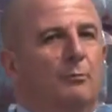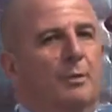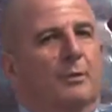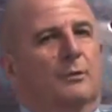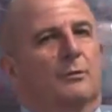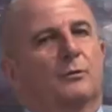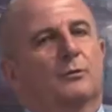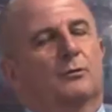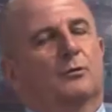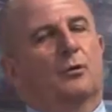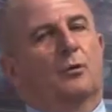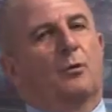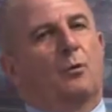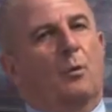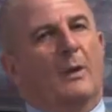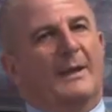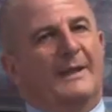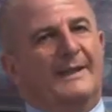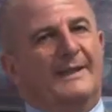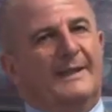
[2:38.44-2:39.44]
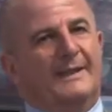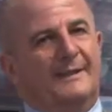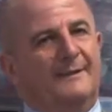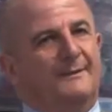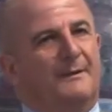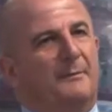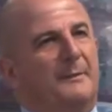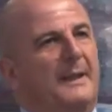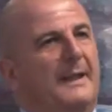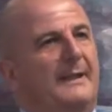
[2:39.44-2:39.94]
un prodotto
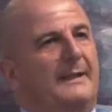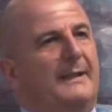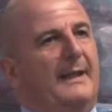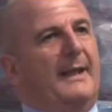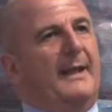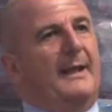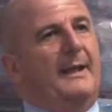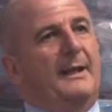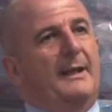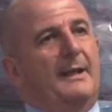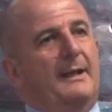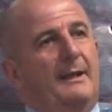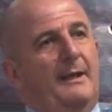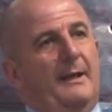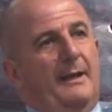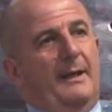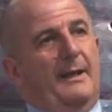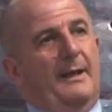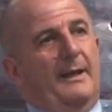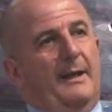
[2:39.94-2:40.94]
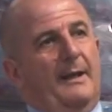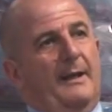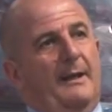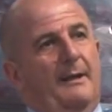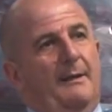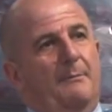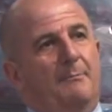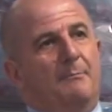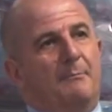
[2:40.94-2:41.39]
qualitativamente eh,